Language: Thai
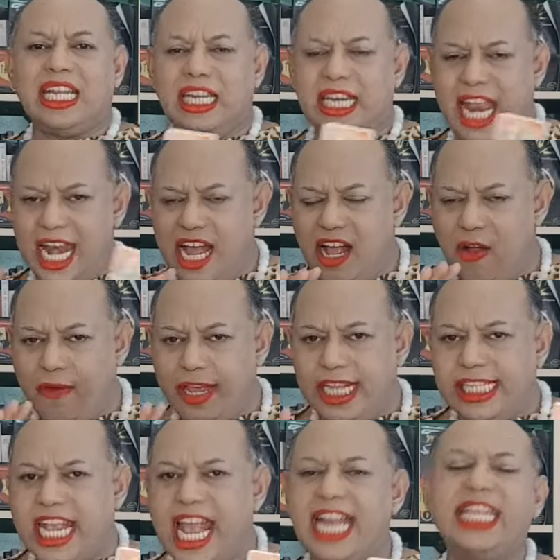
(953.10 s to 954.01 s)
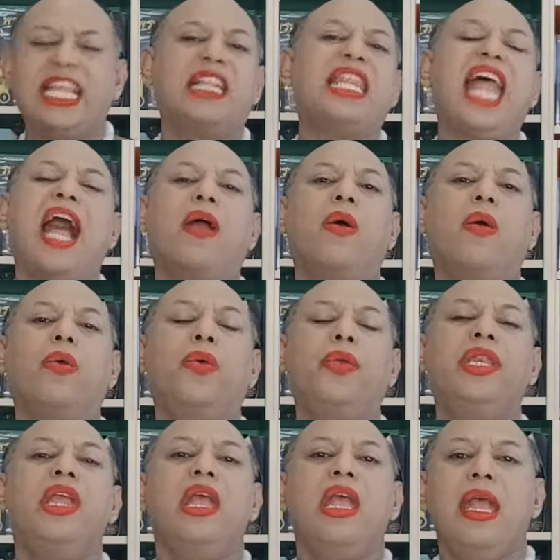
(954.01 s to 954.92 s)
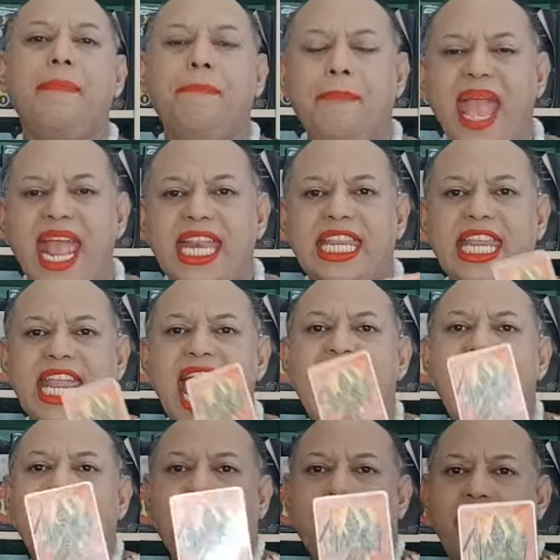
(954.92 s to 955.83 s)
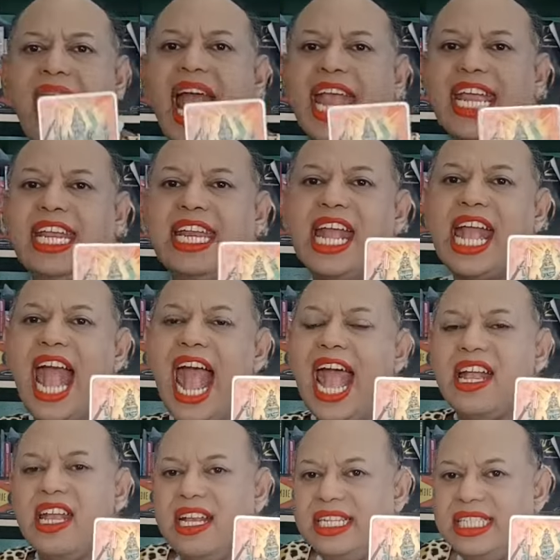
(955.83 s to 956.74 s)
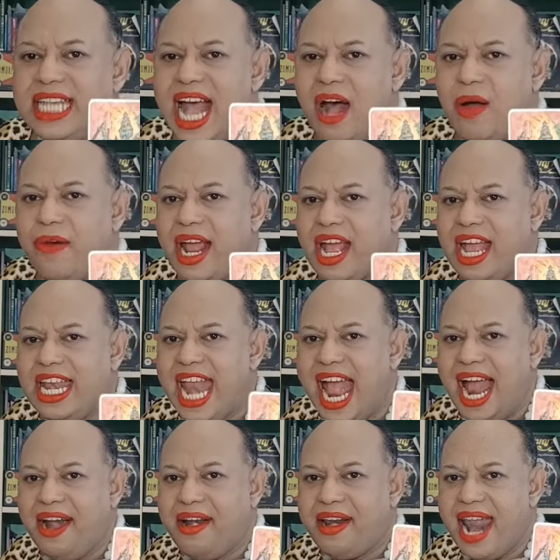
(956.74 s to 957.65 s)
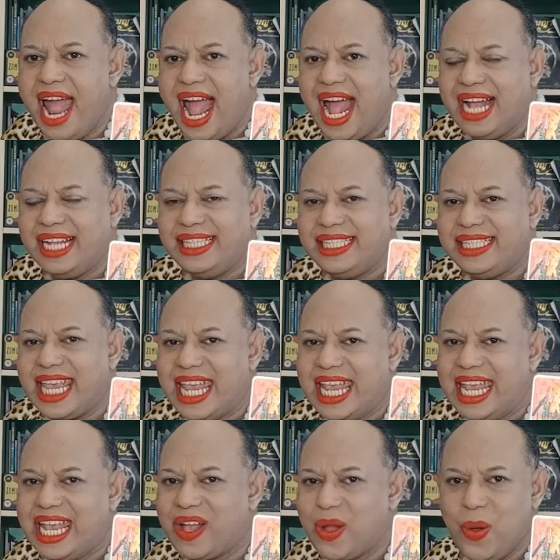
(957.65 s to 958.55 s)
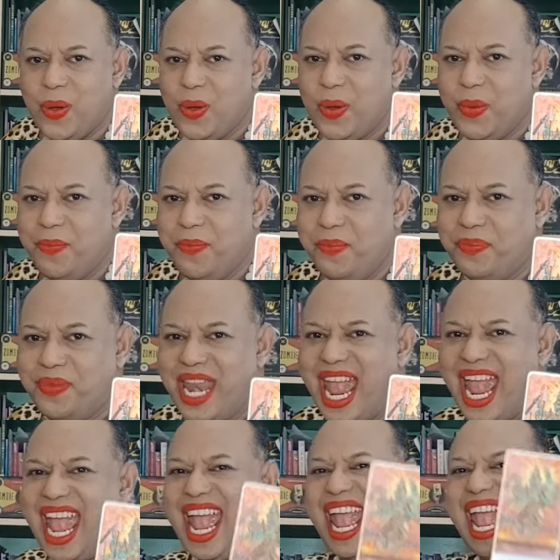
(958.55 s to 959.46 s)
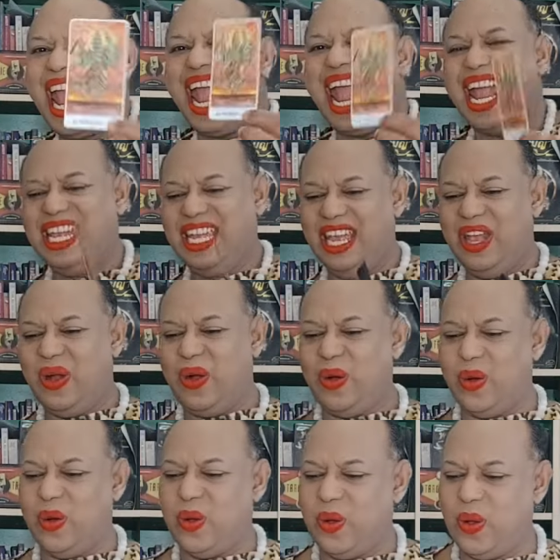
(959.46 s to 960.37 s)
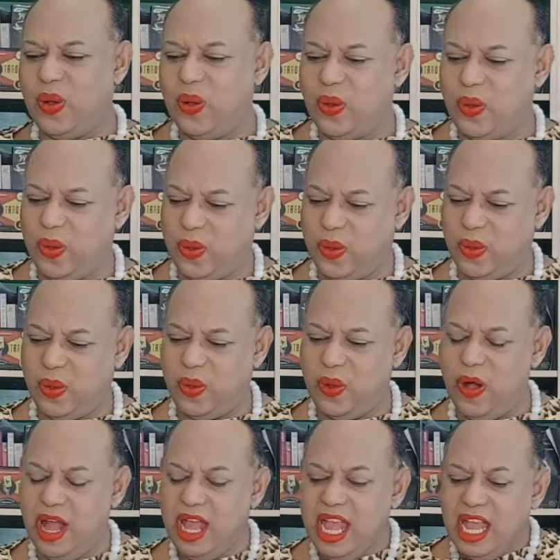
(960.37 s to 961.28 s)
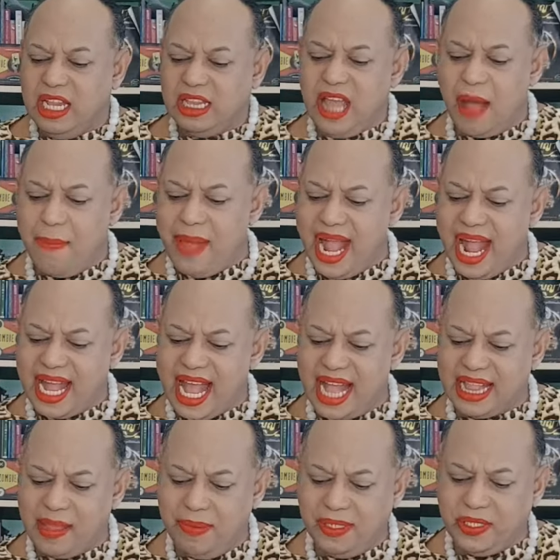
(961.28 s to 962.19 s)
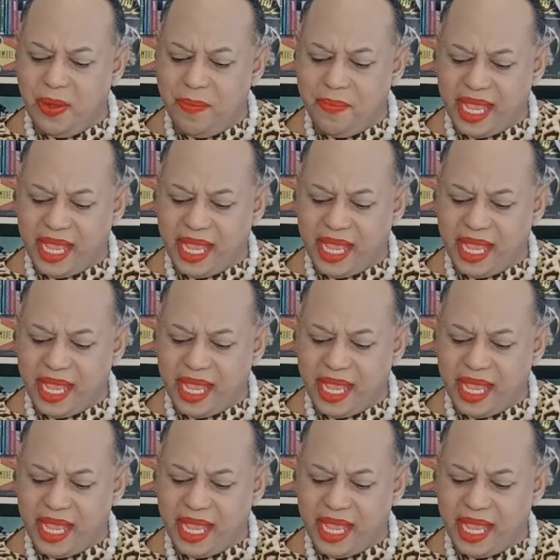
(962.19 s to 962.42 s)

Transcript: ในเรื่องของกิจการต่างๆของคุณเป็นอย่างไรนะคะ ชาวลัคนาราศีกุมนะ โอ้โหต่อมาค่ะท่านผู้ชม